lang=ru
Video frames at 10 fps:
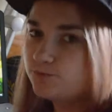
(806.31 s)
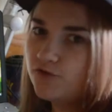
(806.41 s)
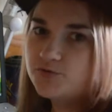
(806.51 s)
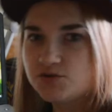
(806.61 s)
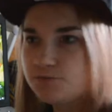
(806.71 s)
в
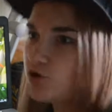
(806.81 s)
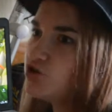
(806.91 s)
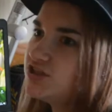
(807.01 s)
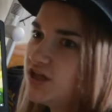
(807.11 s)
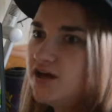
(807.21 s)
общем,
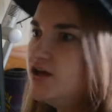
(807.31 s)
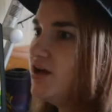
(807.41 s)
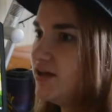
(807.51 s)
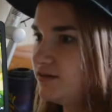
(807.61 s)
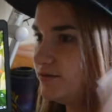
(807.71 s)
просто
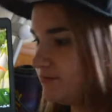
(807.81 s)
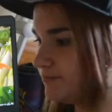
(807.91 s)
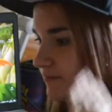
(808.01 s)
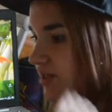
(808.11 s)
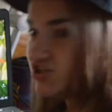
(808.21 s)

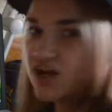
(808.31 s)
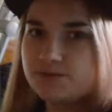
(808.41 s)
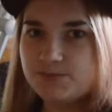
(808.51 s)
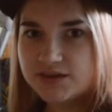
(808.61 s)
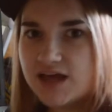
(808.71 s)

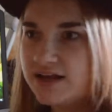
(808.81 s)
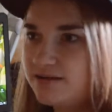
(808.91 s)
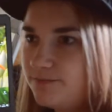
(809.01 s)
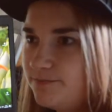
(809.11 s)
нажать педаль,